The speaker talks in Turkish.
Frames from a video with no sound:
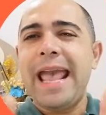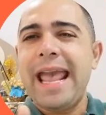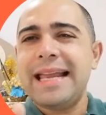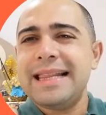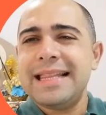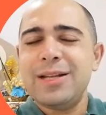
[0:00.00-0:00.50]

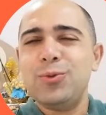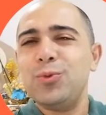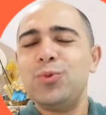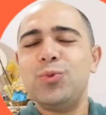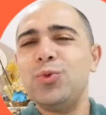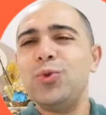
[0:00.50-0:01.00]
elde
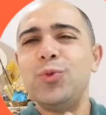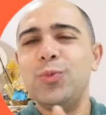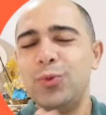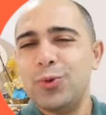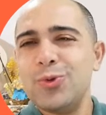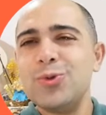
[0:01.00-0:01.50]

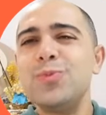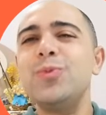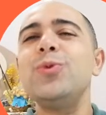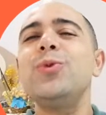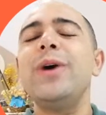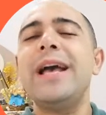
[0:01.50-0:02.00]

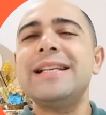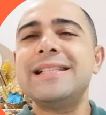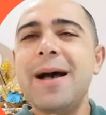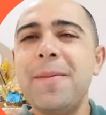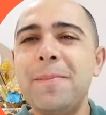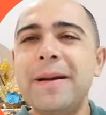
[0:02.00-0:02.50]
tuttuğumuz bu
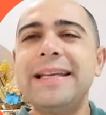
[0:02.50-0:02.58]
hesap